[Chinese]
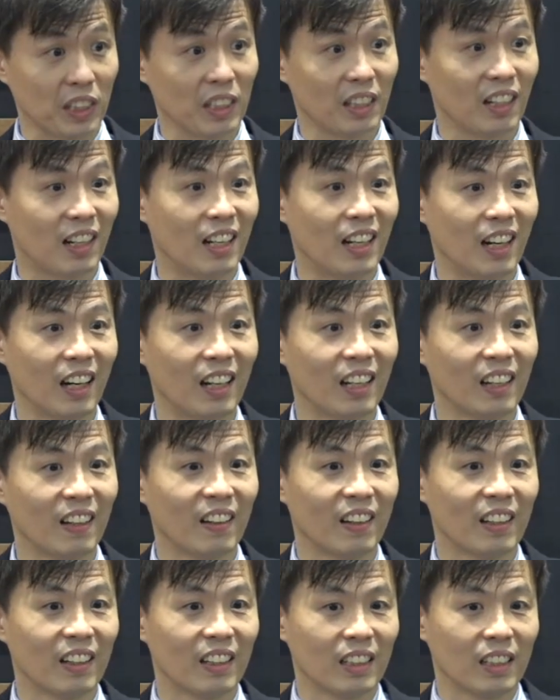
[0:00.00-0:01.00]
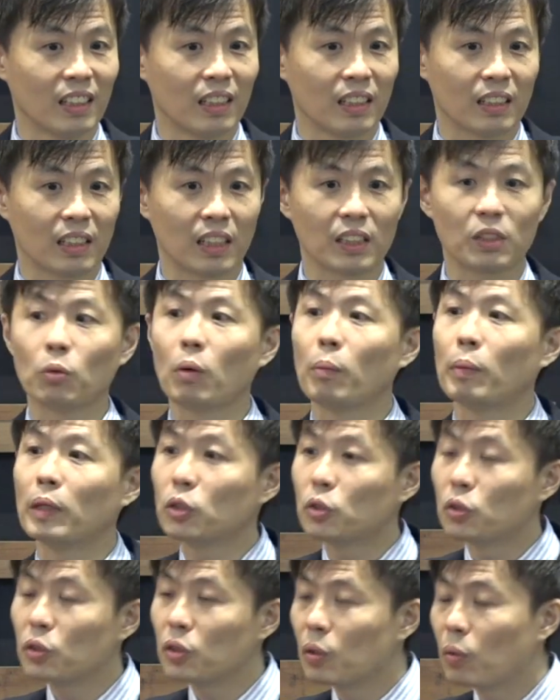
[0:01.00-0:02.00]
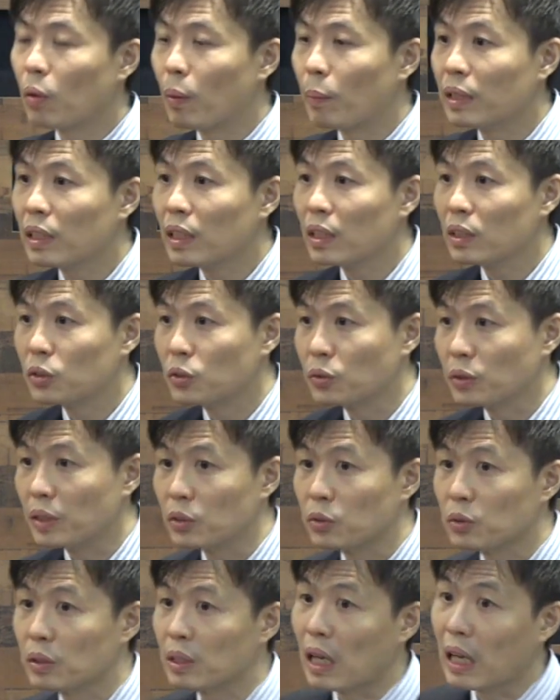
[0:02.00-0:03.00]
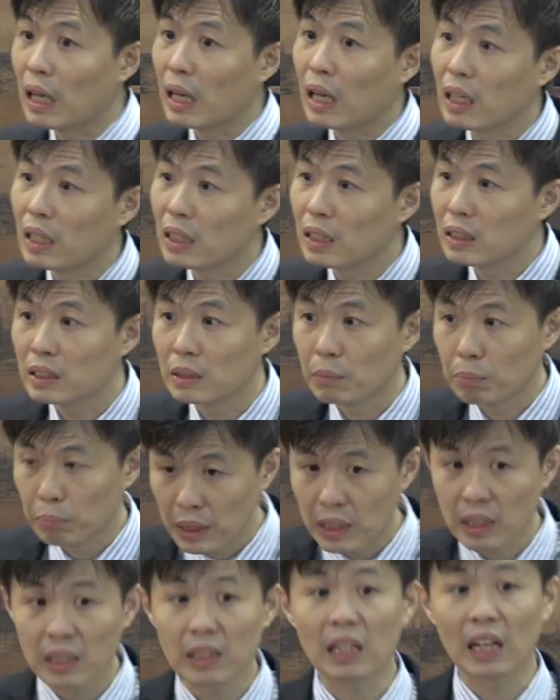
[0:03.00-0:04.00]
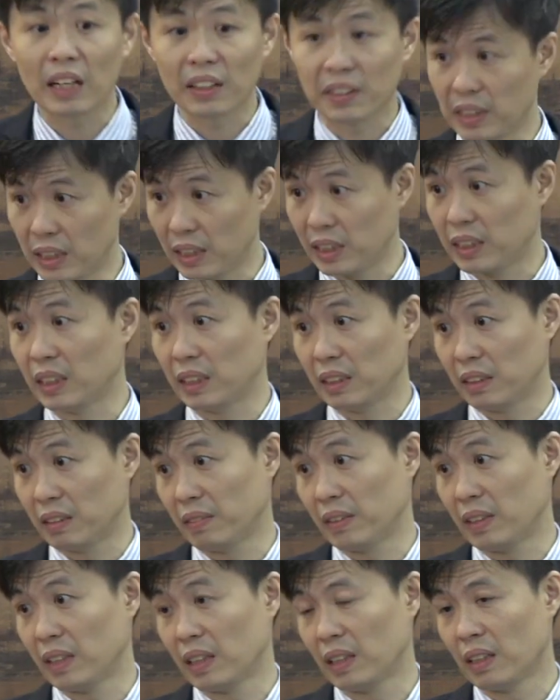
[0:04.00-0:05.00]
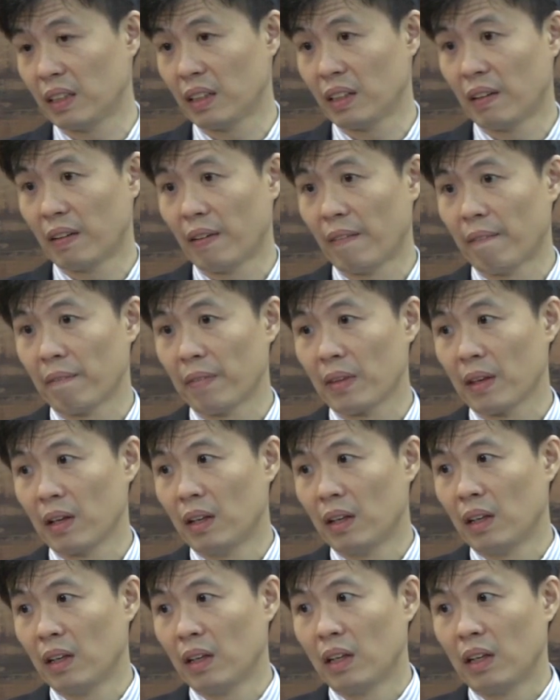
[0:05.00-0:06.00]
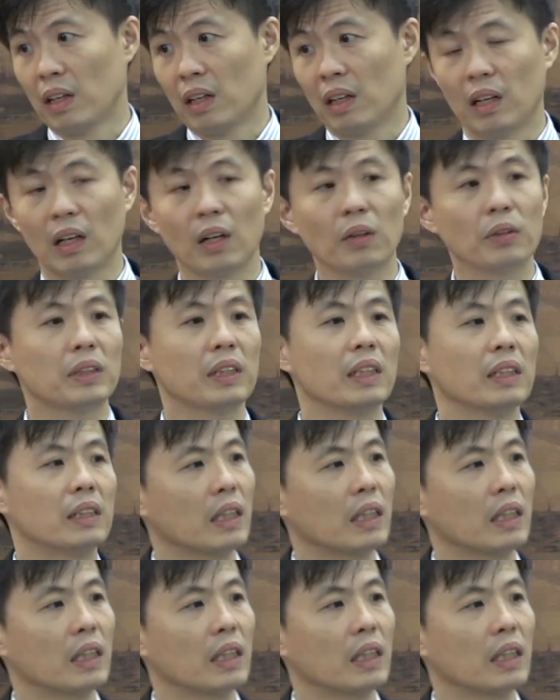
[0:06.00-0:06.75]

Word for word: 啊。但是我们我们的主耶稣他披戴人性，对不对？然后现在